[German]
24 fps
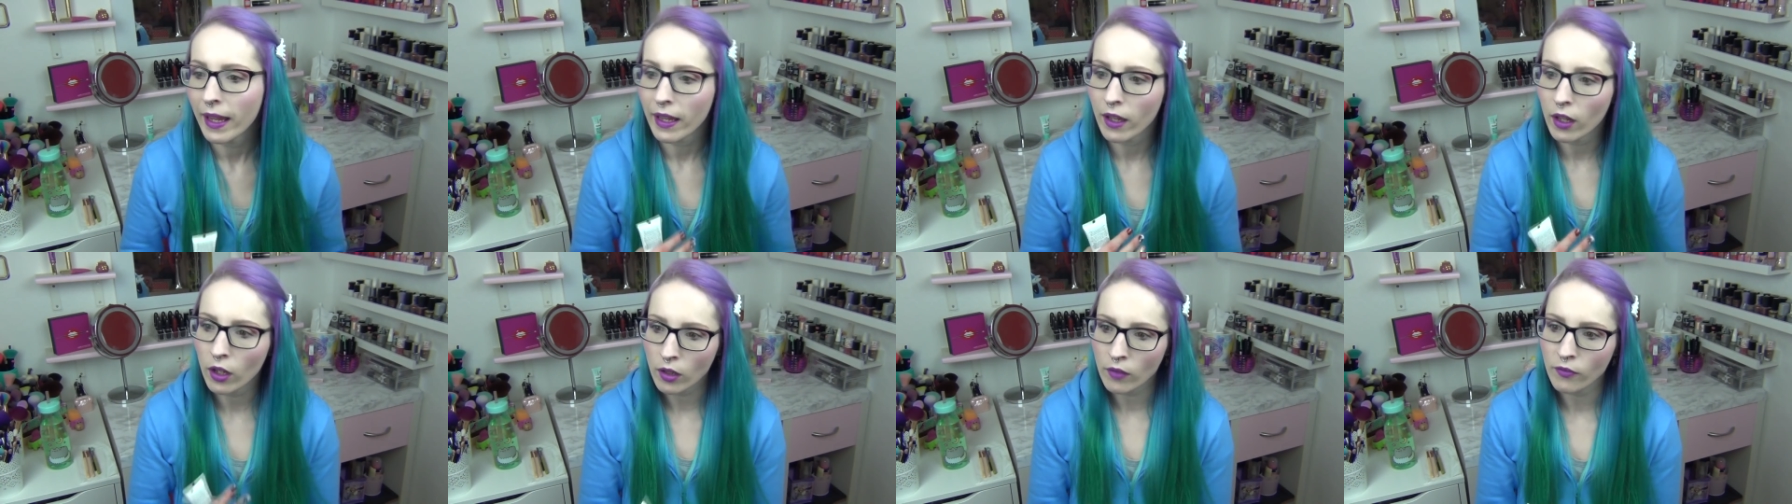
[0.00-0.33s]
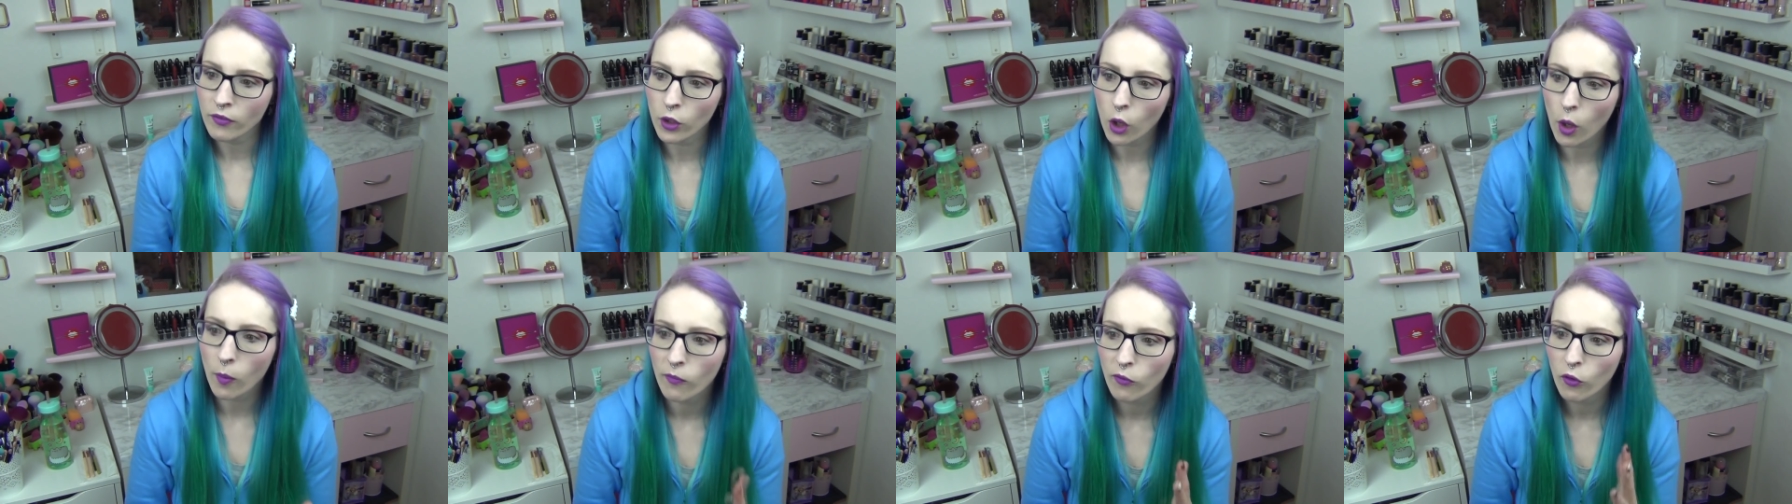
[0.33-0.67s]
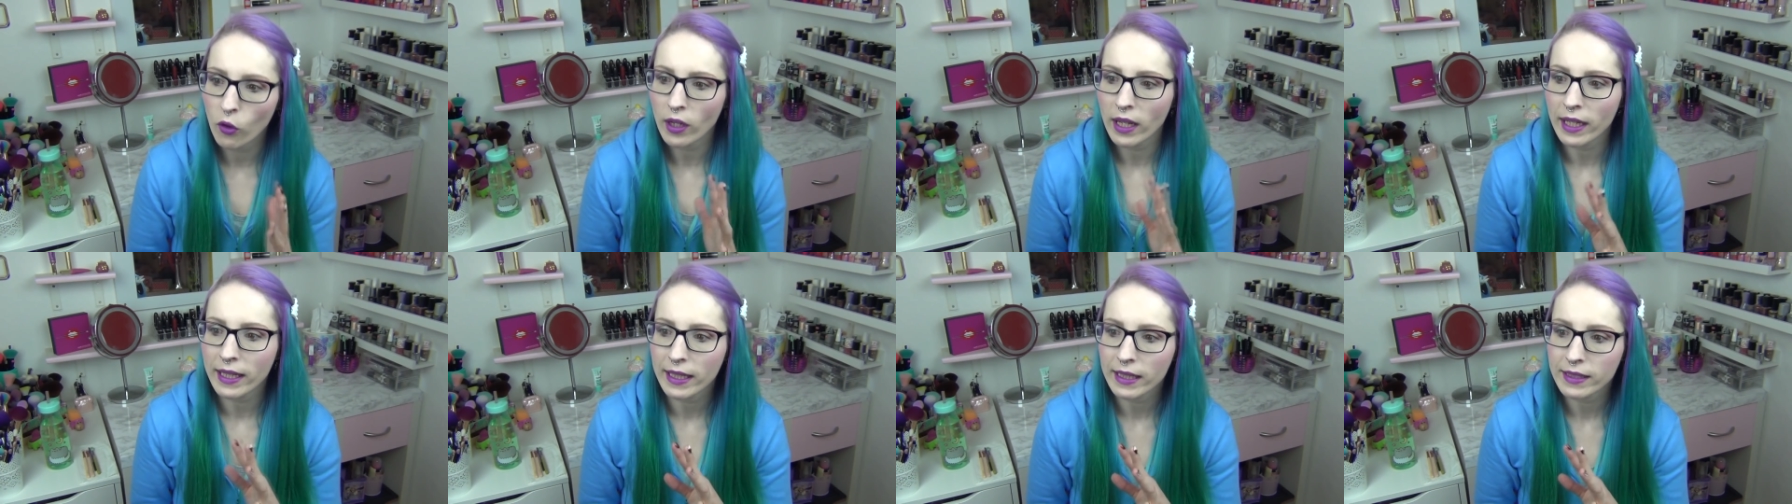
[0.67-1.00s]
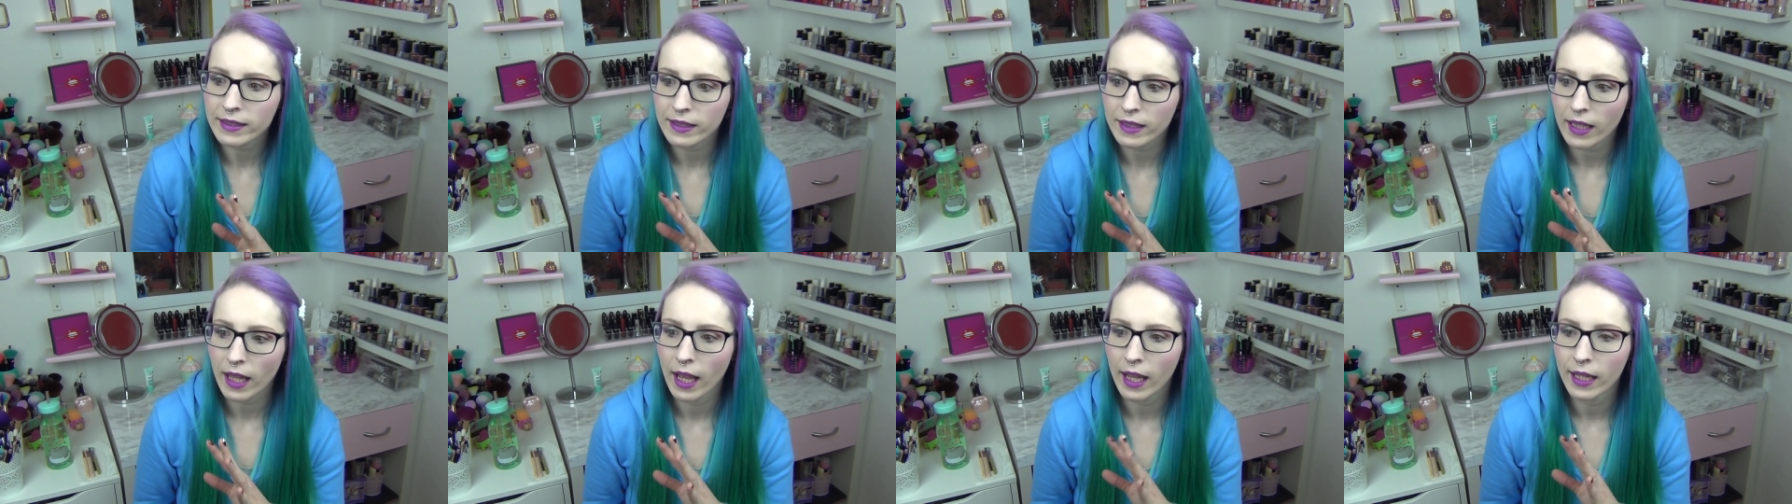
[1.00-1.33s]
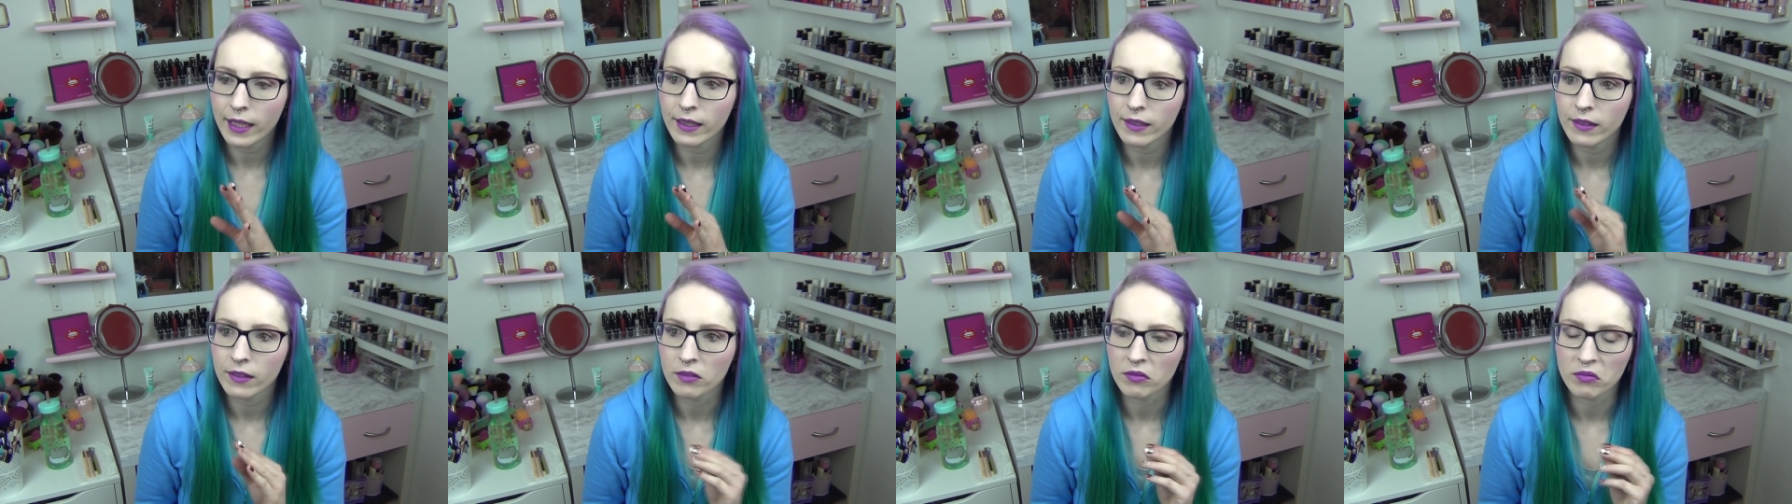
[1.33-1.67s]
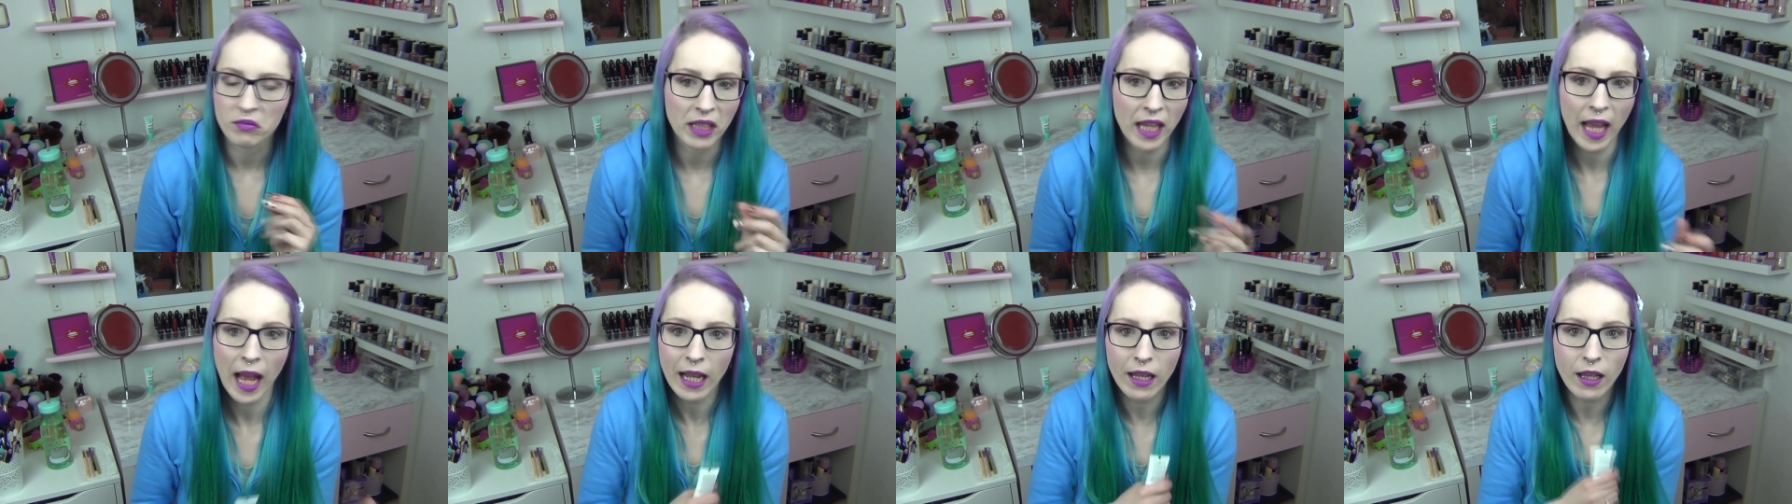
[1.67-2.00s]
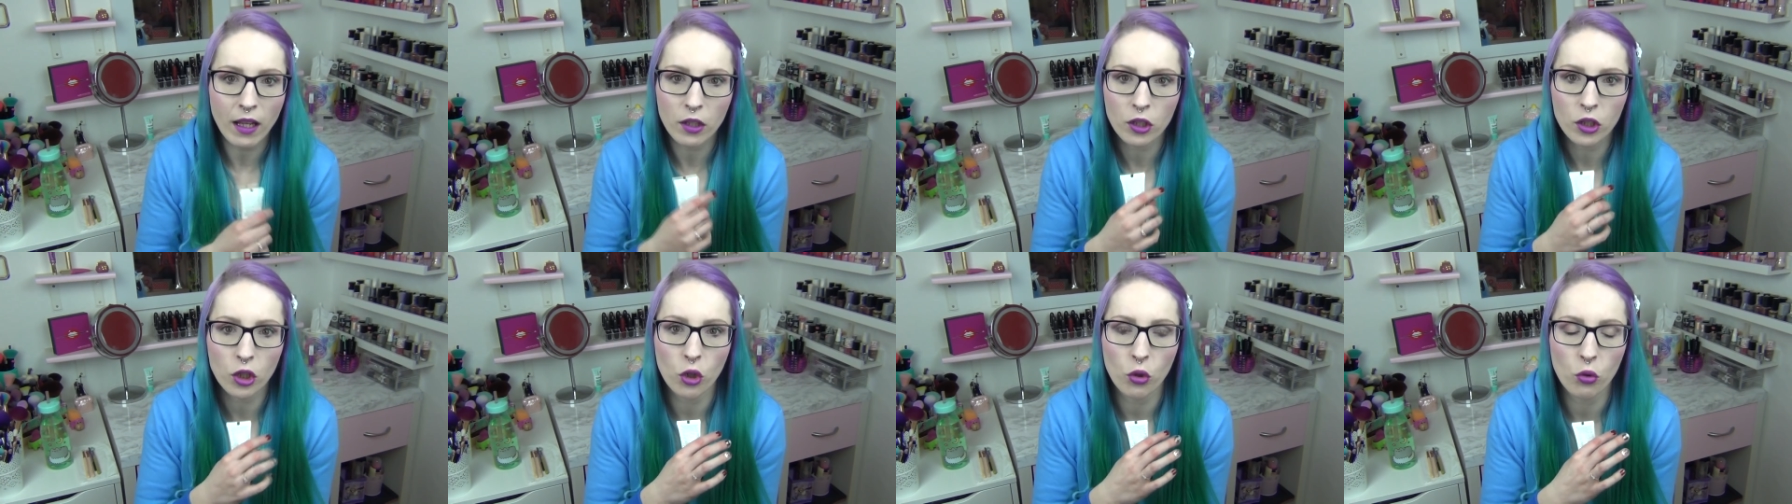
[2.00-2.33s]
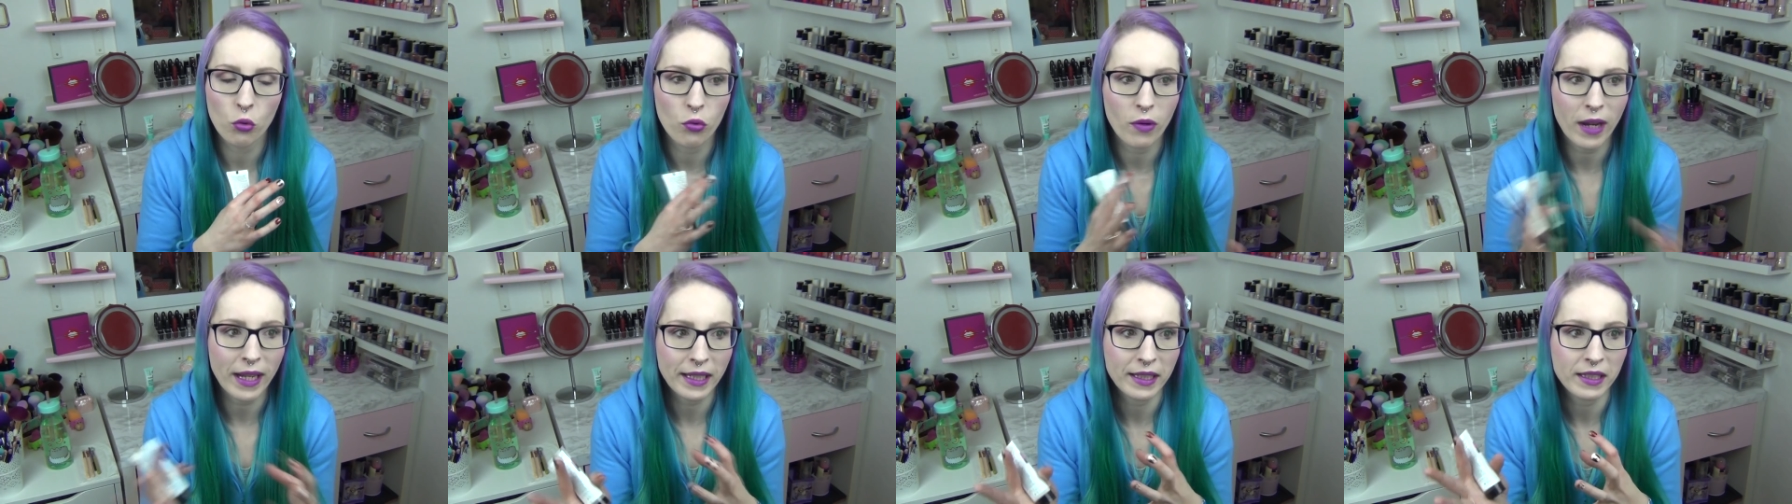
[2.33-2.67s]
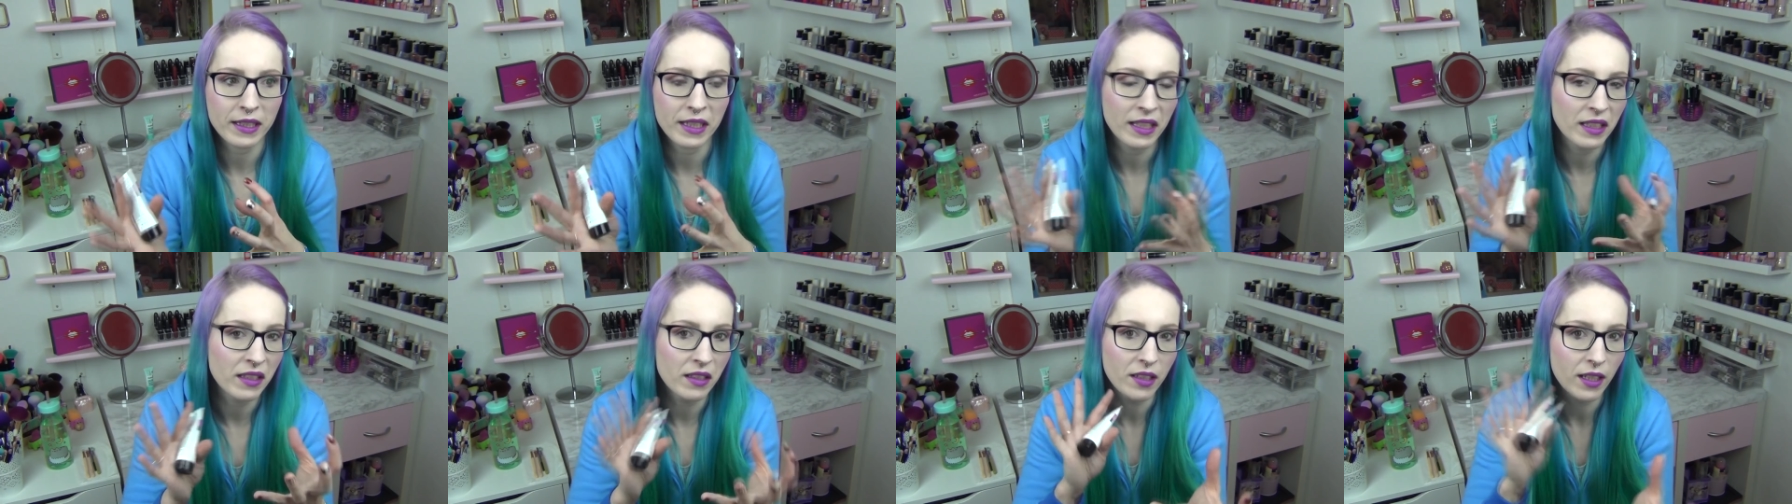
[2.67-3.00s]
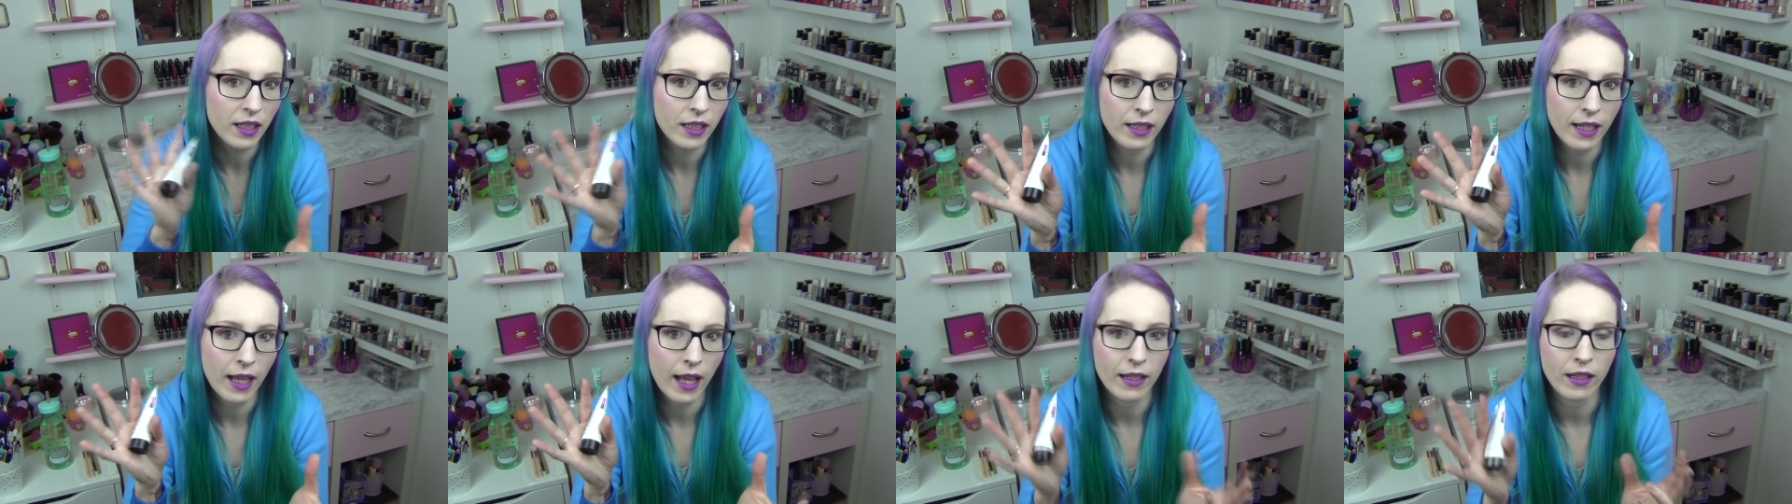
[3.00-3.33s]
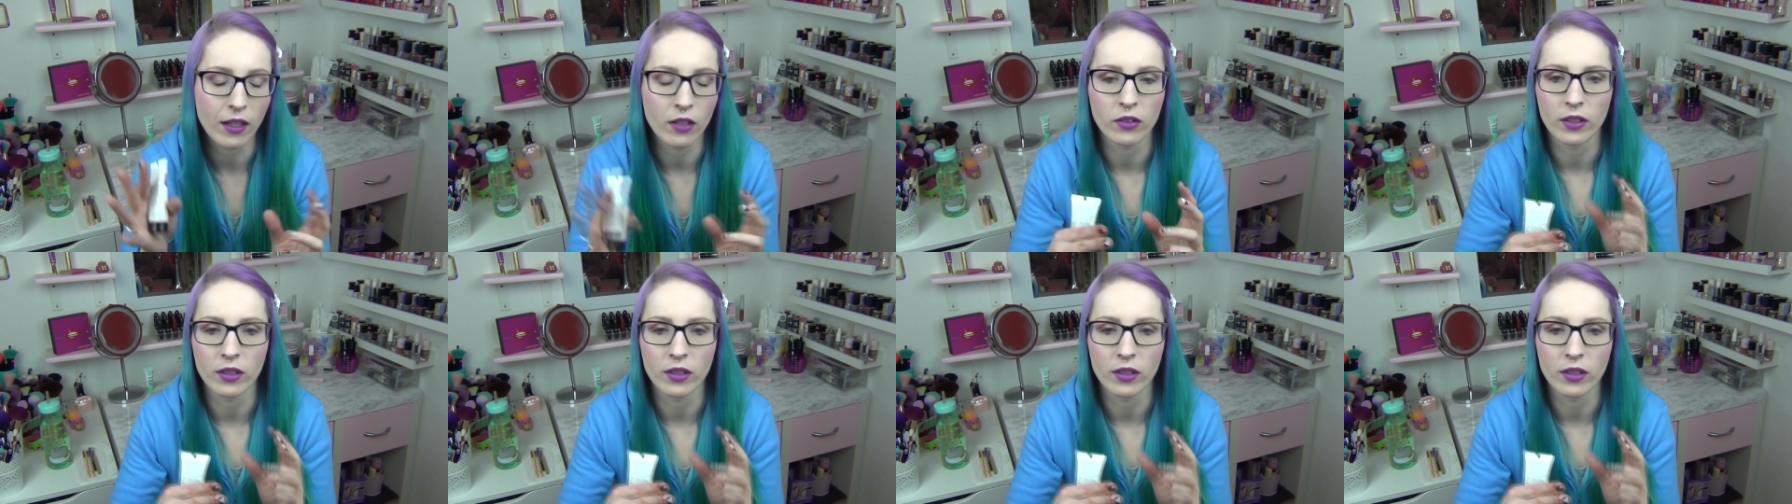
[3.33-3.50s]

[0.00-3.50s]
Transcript: Irgendwie, obwohl er jetzt kein Color Correcting drin hat,